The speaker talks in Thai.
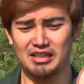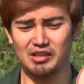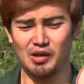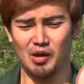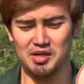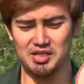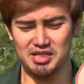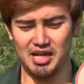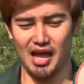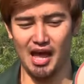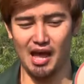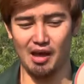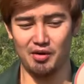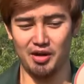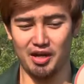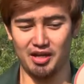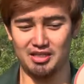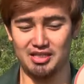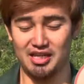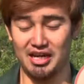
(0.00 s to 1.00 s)
ชั่งตอนเช้า
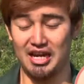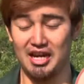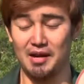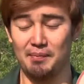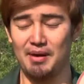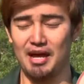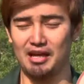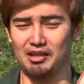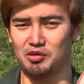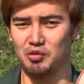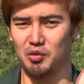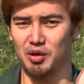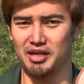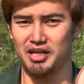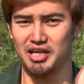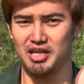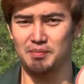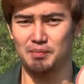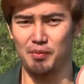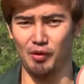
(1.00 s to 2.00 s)
เนี่ยจะได้น้ำหนักตัว
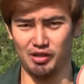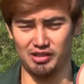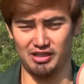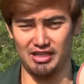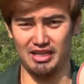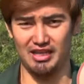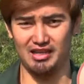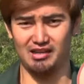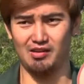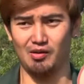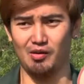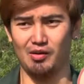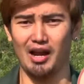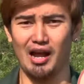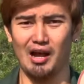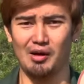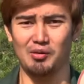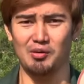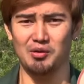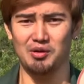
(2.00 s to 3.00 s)
ที่ปกติของ
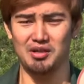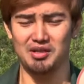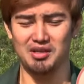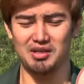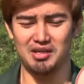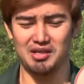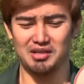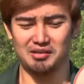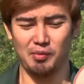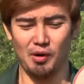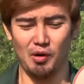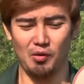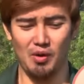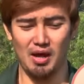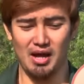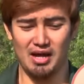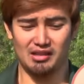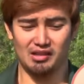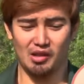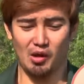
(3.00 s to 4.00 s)
เราเพราะ
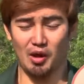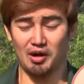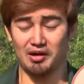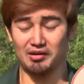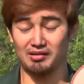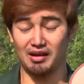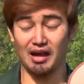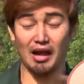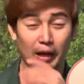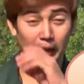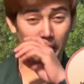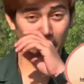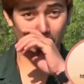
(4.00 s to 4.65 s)
ว่าตอนกลาง